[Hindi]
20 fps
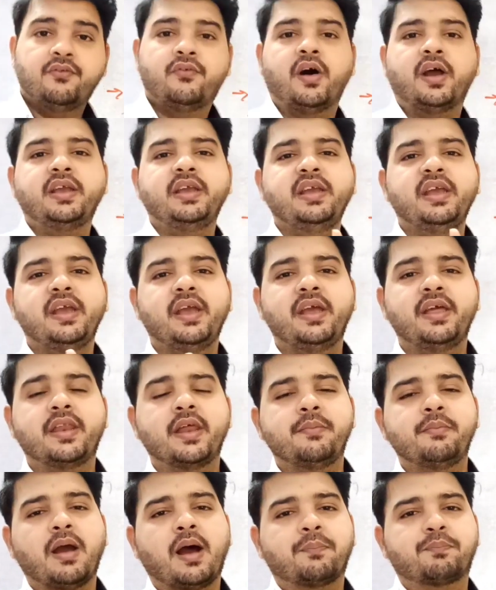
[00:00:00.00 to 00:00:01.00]
वही
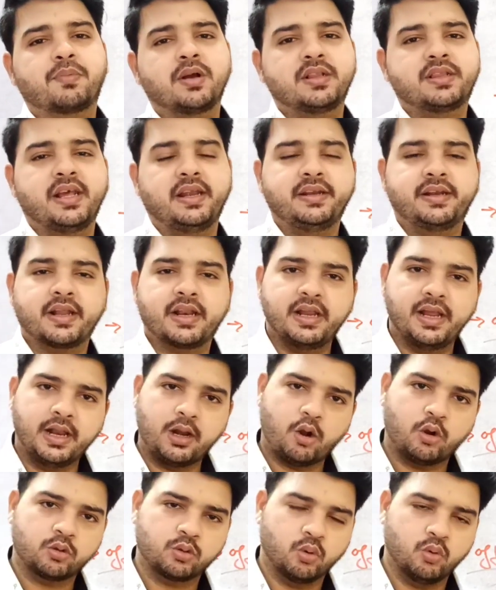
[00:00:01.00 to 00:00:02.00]
एरिया में आपका सेंटर
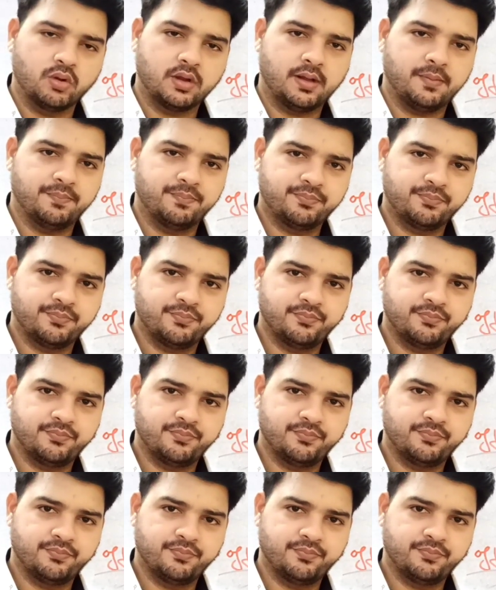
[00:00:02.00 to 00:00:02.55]
अलॉट होगा